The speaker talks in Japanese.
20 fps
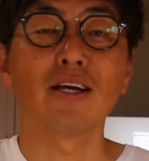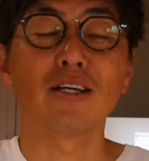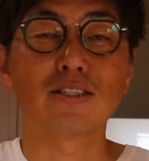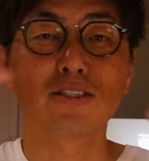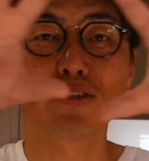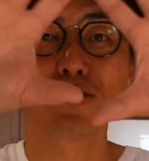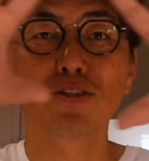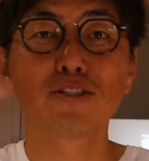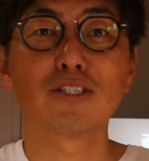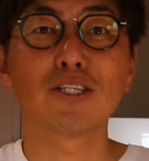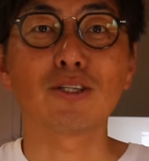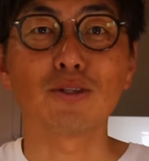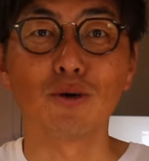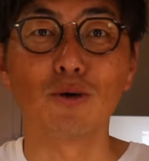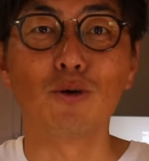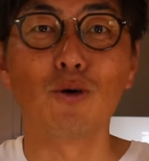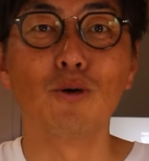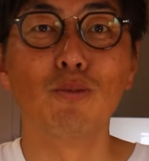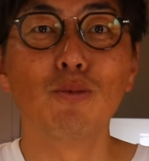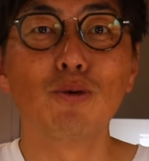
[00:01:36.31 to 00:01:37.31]
数字だ
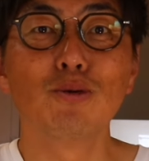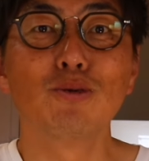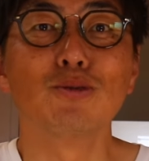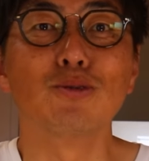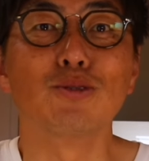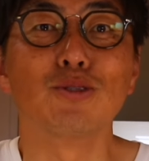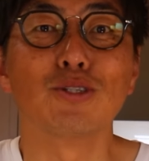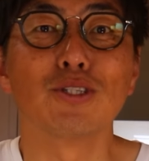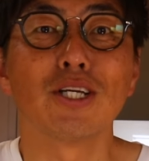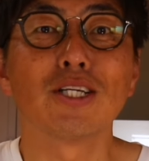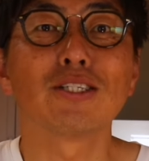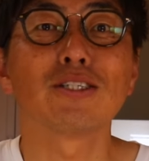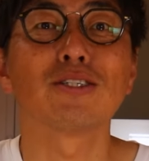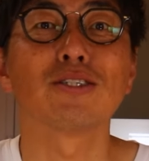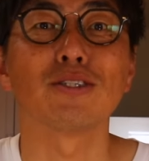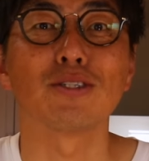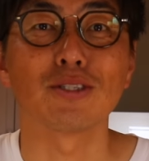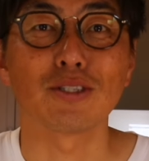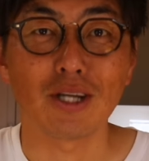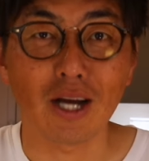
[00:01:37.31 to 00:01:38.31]
と思うんで
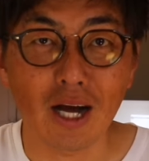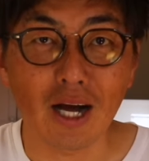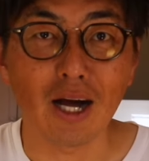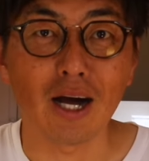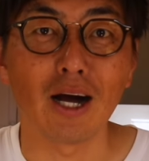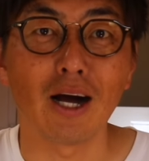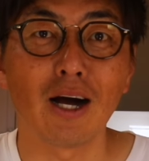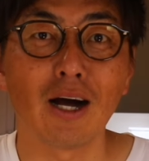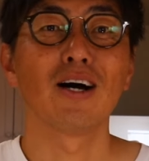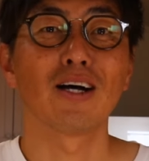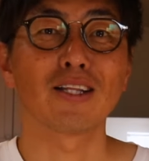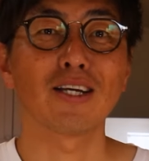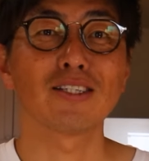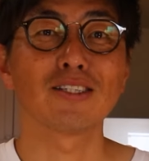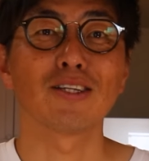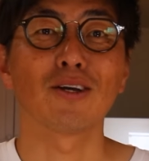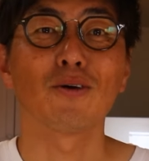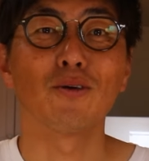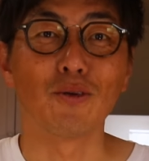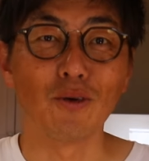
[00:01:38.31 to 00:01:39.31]
すが、果たし
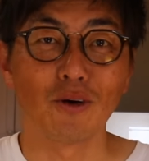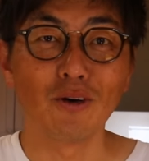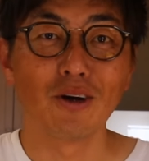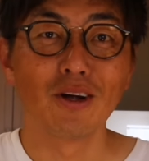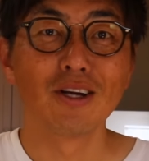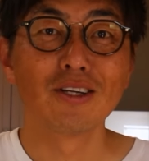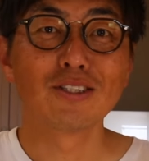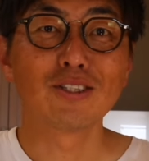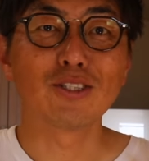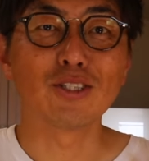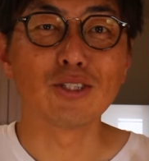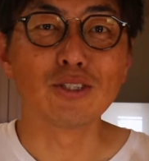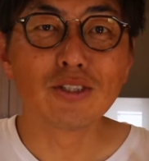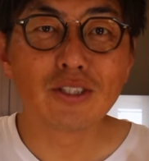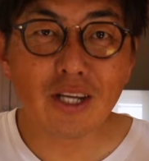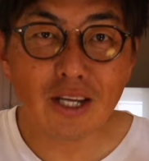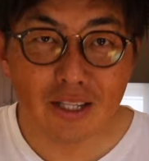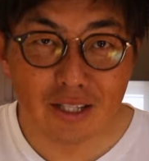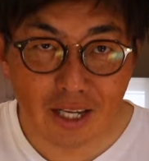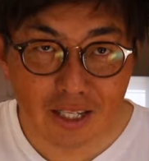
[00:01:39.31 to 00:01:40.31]
てこの中
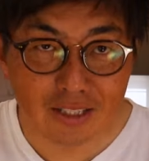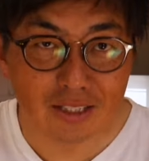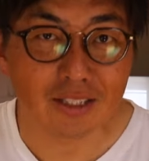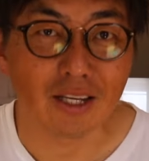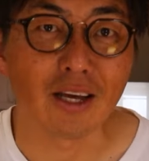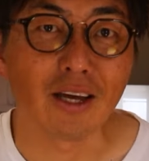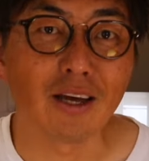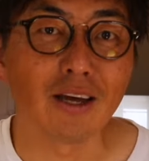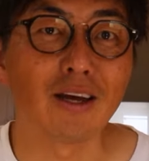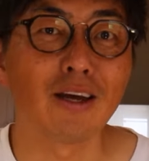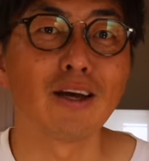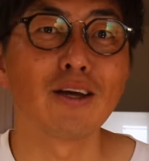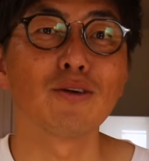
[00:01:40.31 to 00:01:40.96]
年男性、